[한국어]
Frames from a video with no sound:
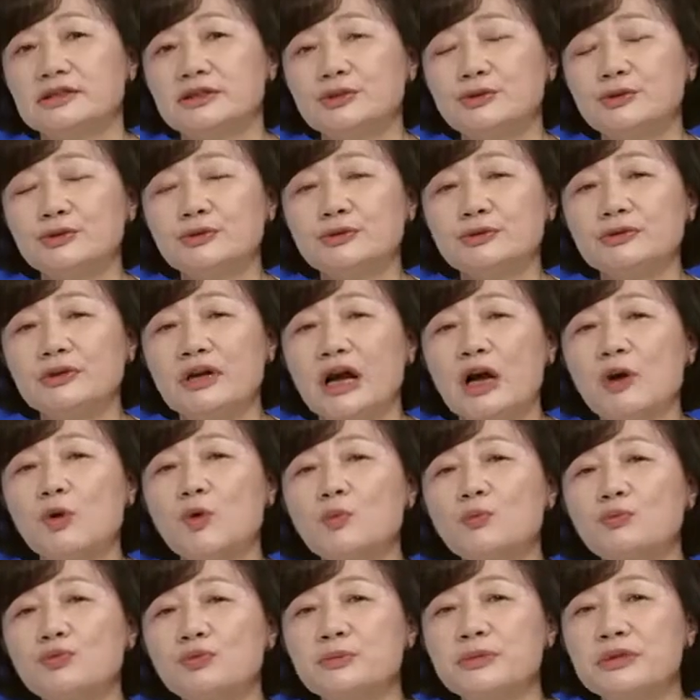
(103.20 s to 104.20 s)
식육
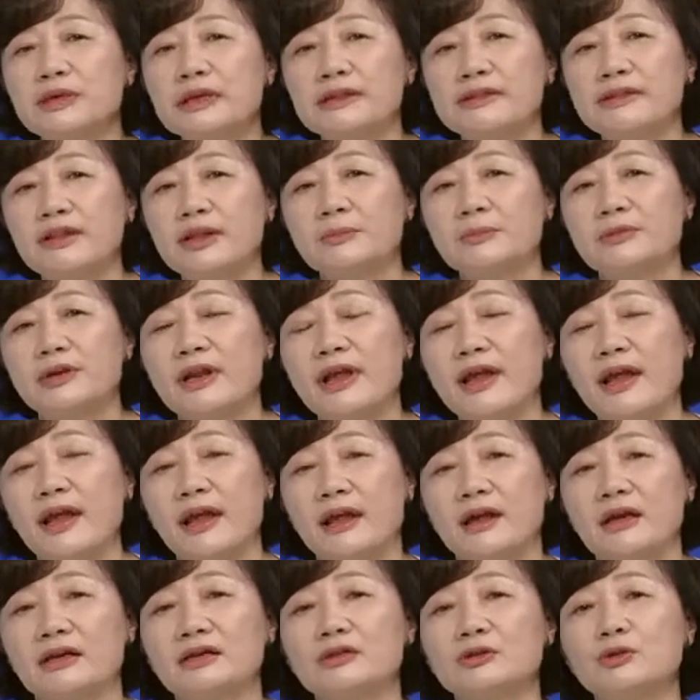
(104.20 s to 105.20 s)
가공품이기
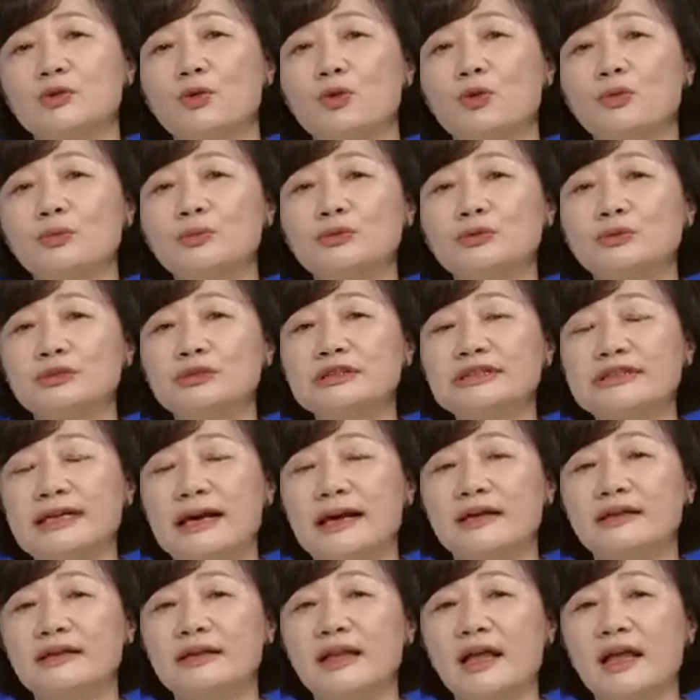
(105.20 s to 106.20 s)
때문에 그 동물의
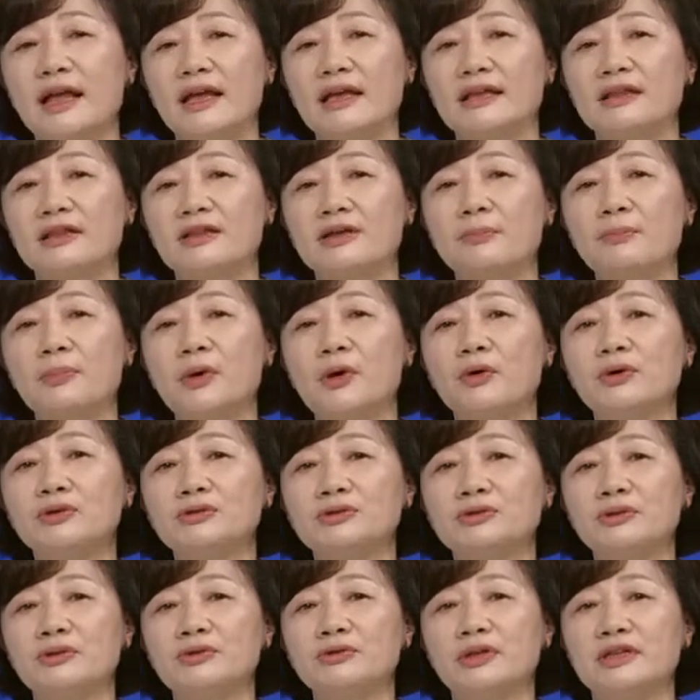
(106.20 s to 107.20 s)
장내에 있는
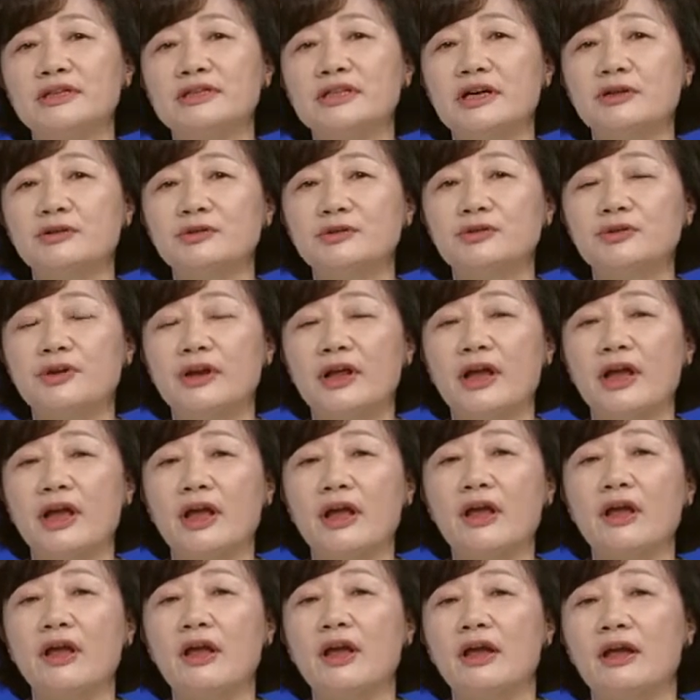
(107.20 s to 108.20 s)
병원성
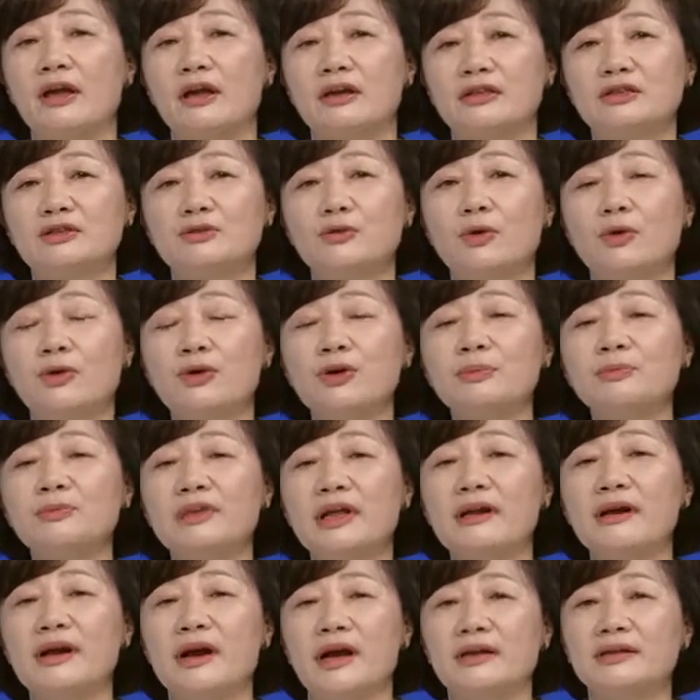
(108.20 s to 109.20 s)
대장균에 그
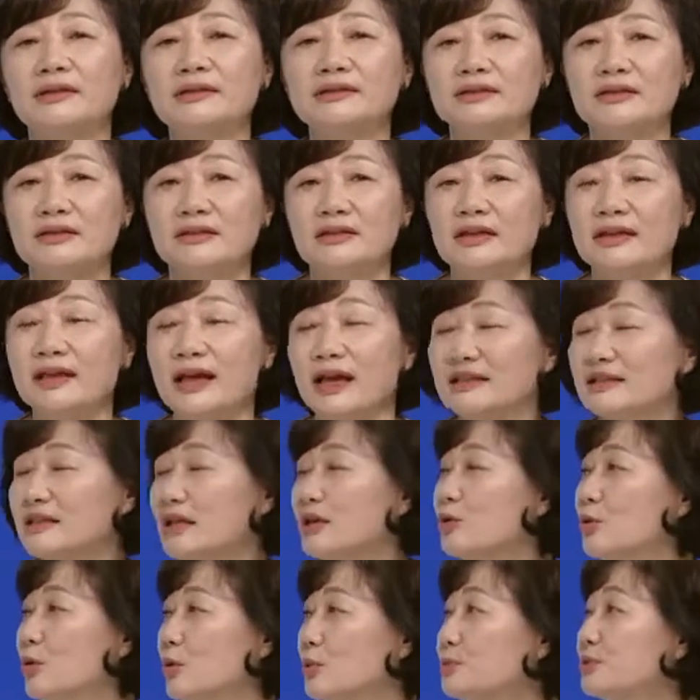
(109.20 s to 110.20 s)
오염될 가능성이
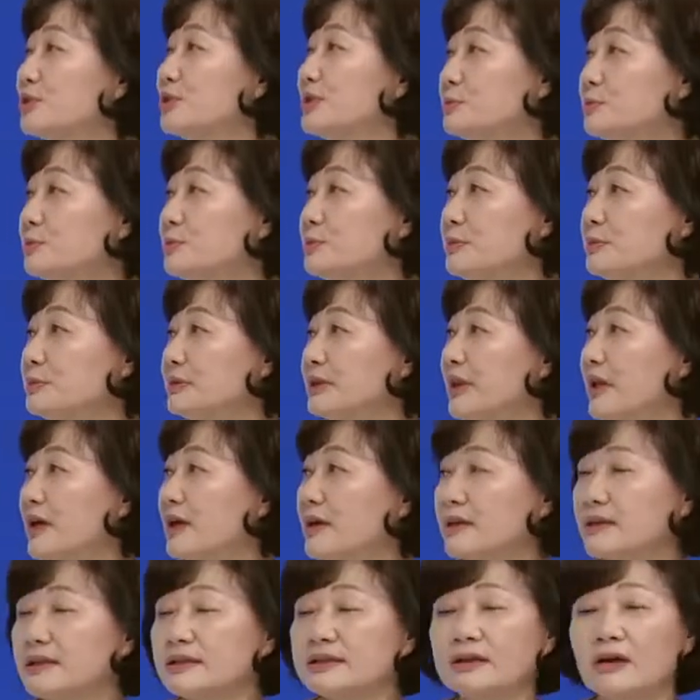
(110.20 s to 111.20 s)
굉장히 높은
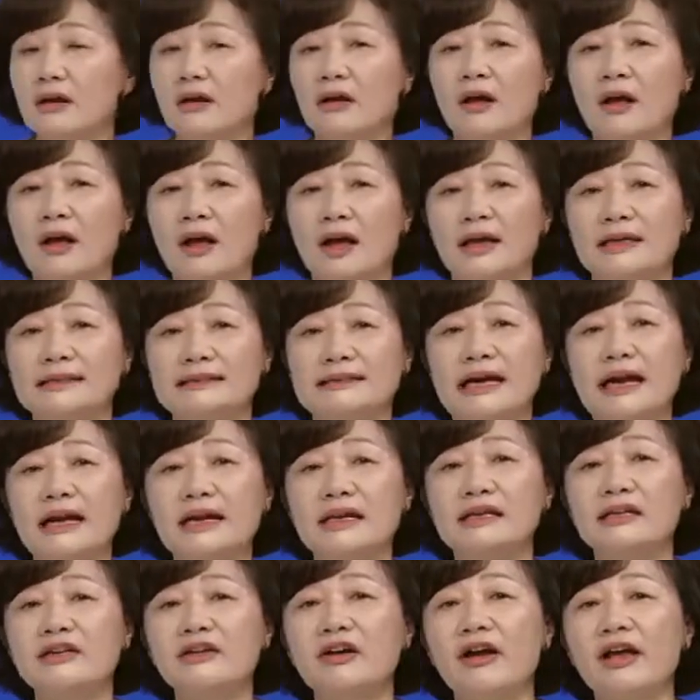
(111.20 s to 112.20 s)
식품입니다. 그래서 네.
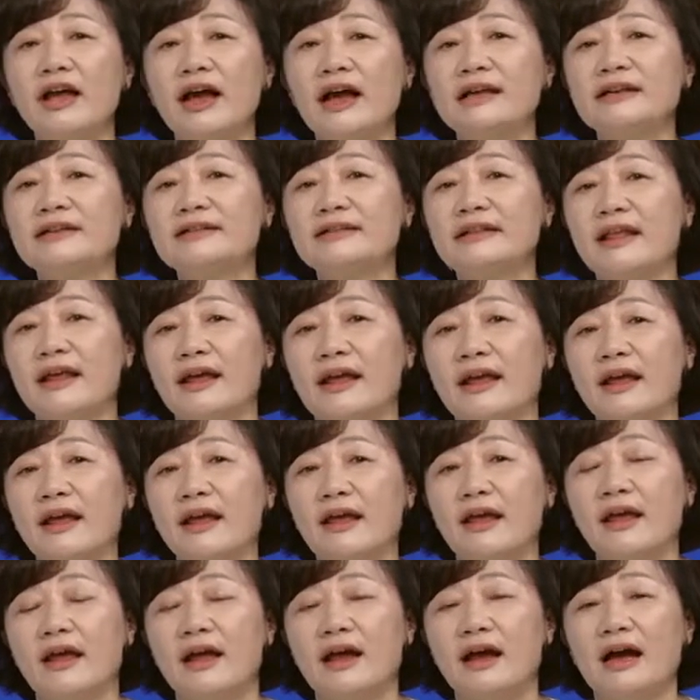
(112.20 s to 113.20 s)
잘 익혀야 하는데
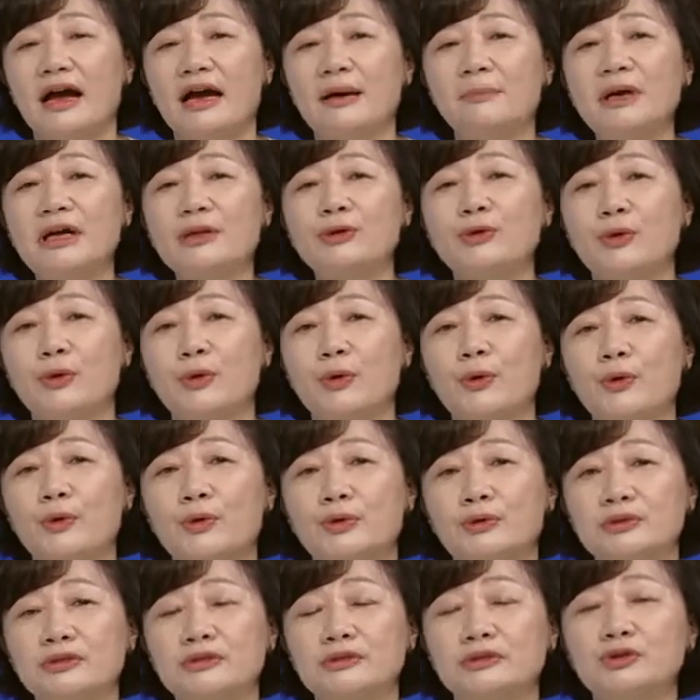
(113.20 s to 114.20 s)

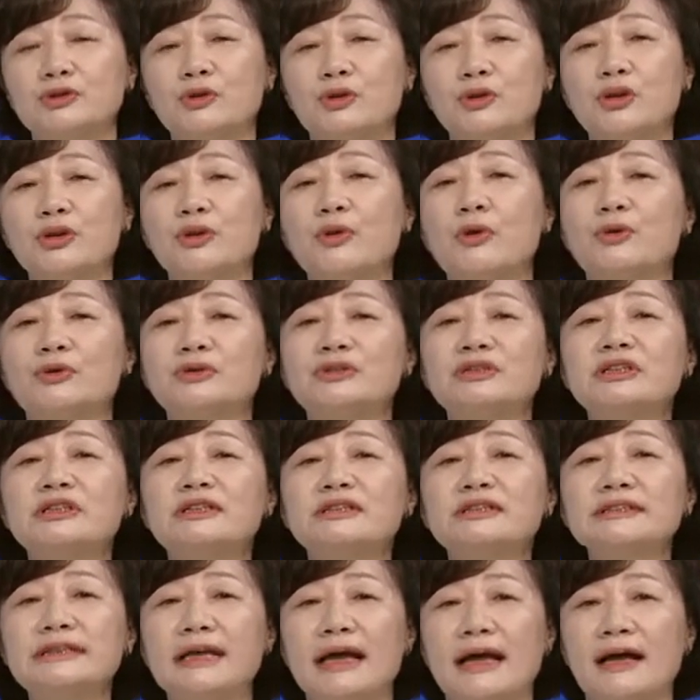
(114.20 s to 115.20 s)
아마도 그 조리
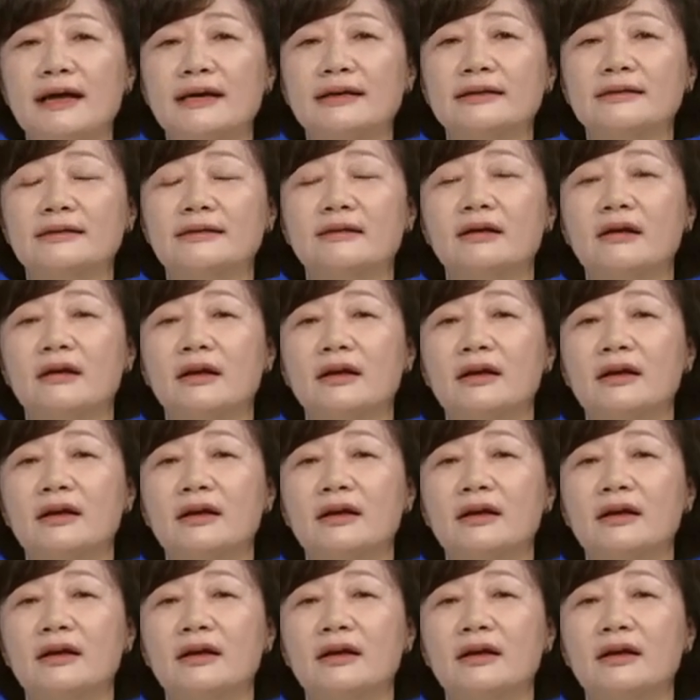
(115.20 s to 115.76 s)
공정상